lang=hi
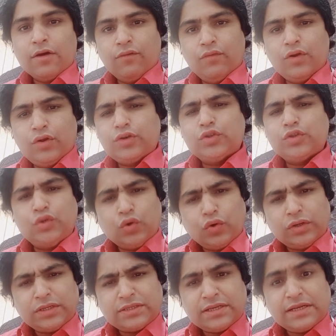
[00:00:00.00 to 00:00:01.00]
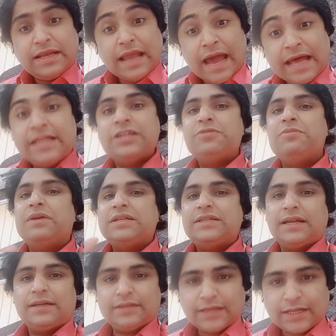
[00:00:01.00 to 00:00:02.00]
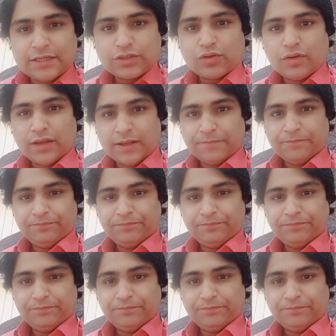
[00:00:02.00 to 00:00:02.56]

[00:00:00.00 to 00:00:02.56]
वो लोग छोटे से गैरेज में स्टार्ट करे सो है